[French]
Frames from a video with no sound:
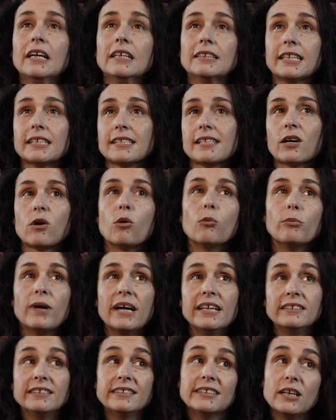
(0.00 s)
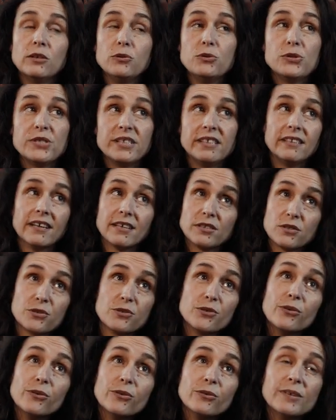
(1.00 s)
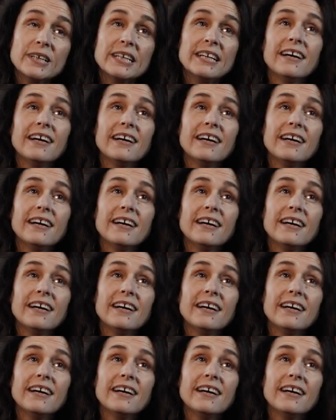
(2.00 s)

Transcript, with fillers: Ça s'accompagne d'hallucinations,